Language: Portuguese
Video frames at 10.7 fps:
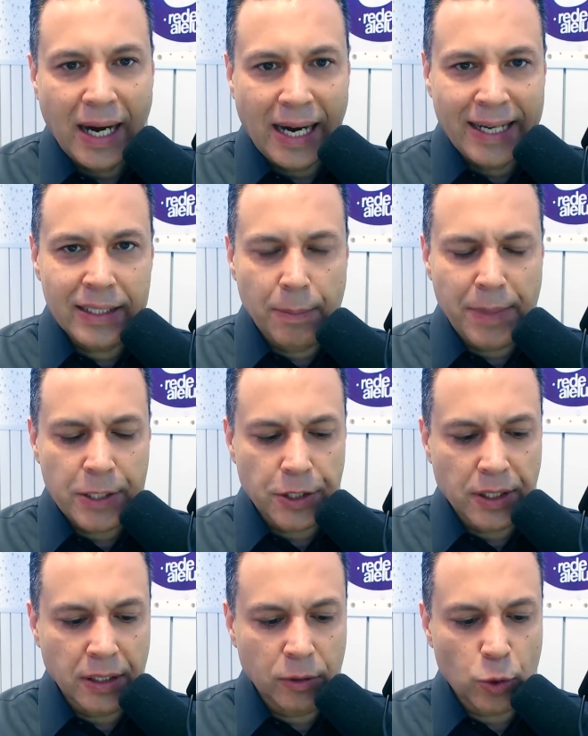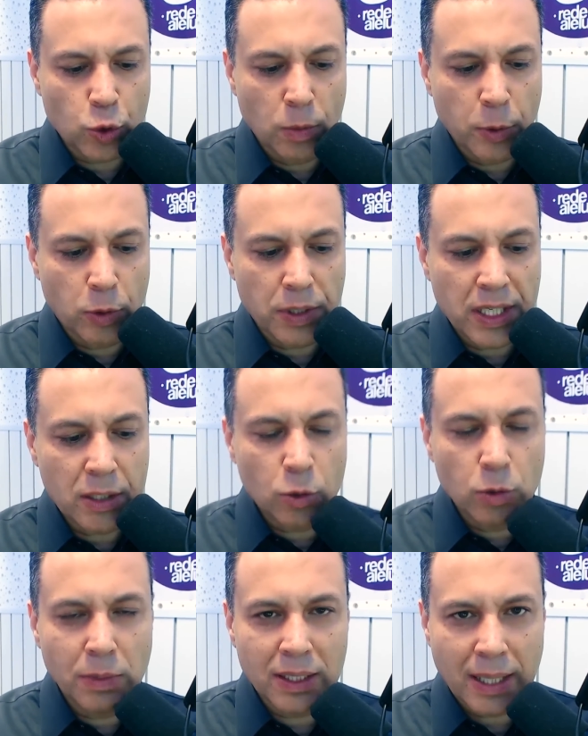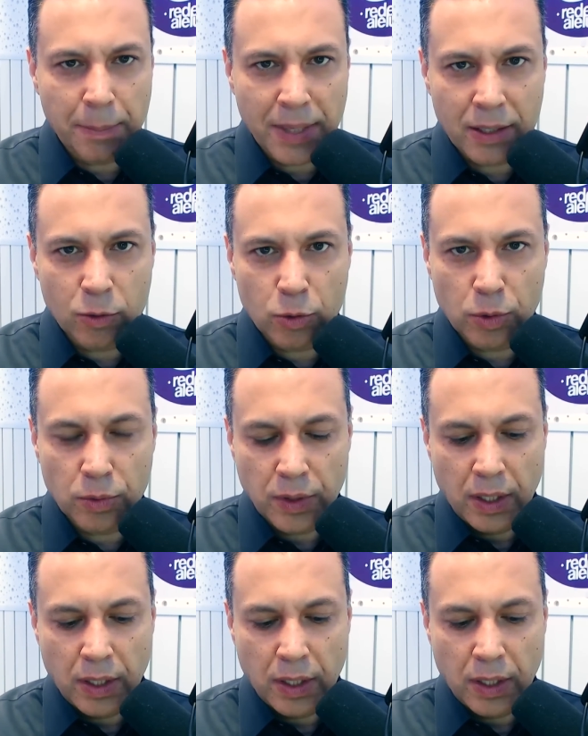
Ainda meditando sobre o quinto mandamento,